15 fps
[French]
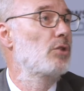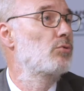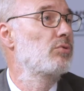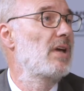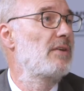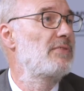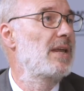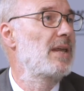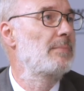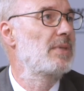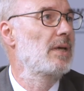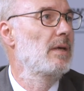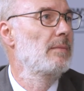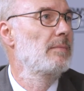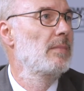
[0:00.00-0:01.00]
est tout à fait
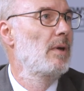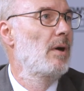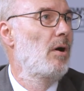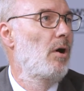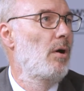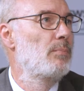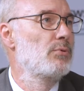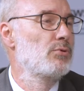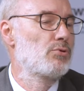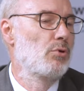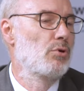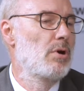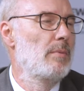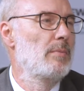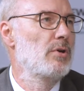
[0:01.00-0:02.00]
adapté. En plus,
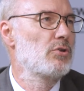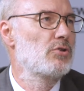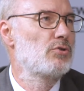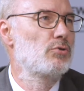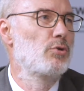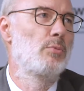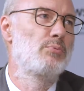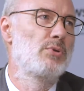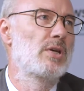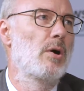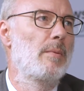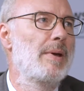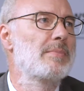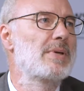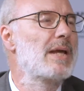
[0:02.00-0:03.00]
on commence depuis
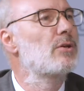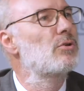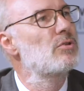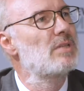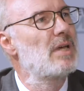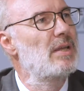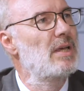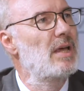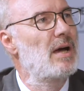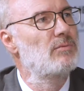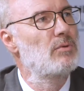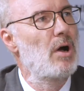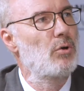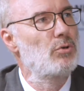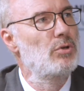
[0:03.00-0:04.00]
quand même quelques années à
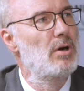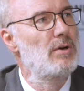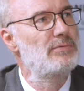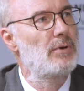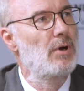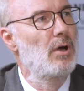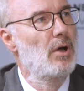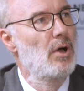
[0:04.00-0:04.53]
avoir une offre